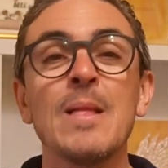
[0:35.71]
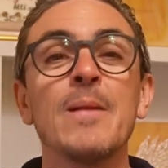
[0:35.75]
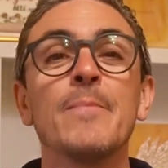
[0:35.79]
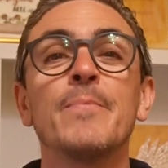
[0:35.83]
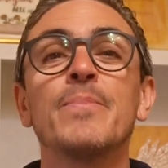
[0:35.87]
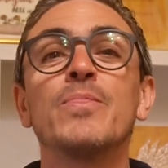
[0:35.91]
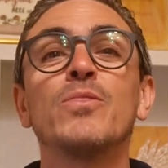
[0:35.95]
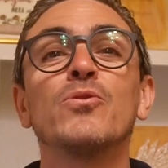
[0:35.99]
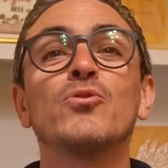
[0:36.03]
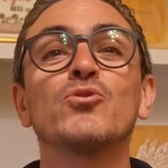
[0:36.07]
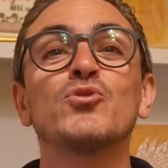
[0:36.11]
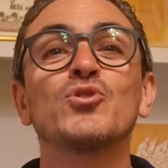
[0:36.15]

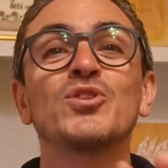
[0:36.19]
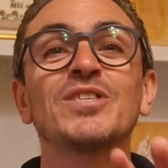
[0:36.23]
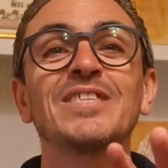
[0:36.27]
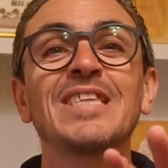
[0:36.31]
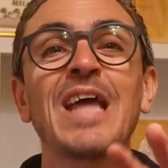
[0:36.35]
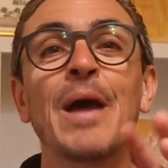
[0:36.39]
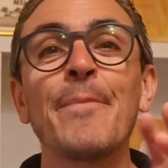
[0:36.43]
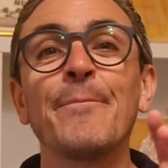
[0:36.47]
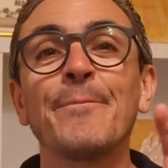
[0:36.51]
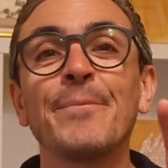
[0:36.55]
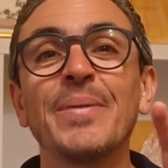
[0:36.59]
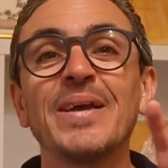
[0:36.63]
non
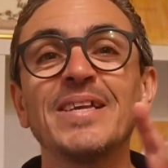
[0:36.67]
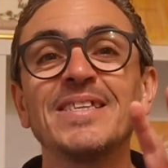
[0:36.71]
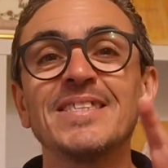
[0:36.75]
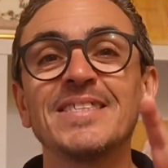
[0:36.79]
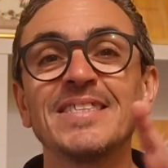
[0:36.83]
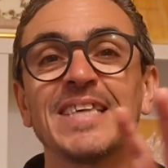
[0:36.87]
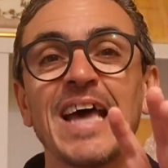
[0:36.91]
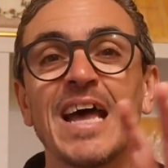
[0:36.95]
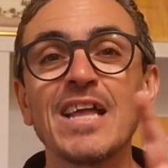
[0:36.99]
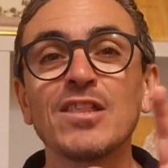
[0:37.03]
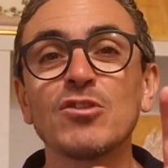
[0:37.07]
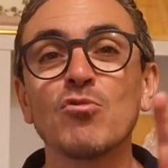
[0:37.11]
sta
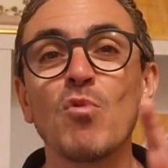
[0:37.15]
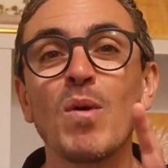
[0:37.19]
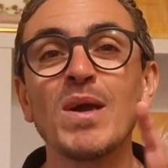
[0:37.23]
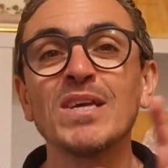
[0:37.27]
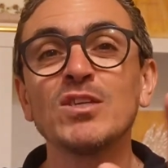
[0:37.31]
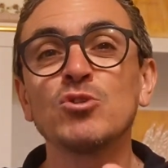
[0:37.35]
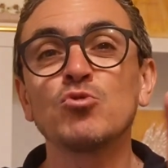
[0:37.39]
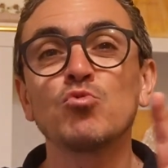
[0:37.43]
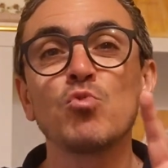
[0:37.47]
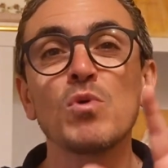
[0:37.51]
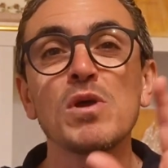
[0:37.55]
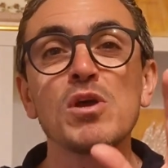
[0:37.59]
pensando ai
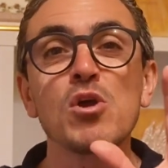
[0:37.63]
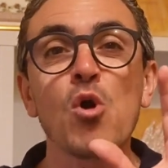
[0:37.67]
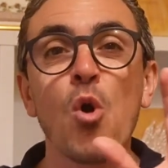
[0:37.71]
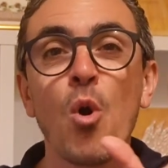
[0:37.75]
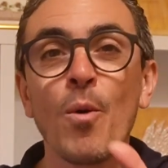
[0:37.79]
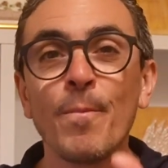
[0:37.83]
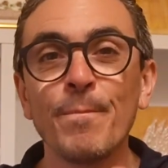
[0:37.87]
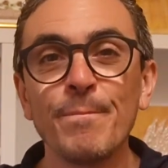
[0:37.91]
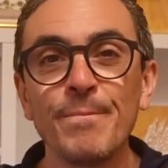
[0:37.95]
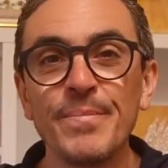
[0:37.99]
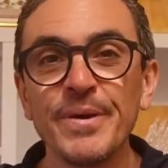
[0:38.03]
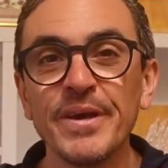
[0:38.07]
suoi
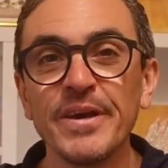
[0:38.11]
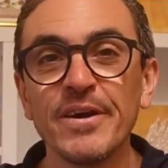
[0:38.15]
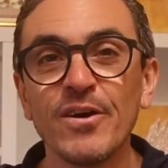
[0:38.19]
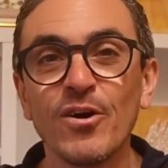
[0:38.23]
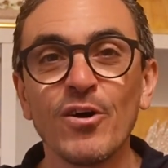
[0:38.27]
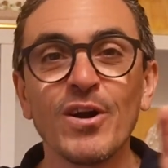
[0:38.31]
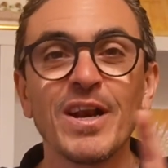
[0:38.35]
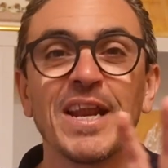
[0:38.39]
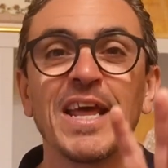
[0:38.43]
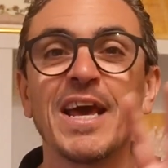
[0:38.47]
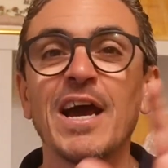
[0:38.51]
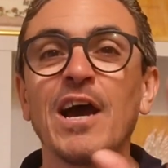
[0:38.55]
hobby
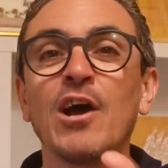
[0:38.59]
o le,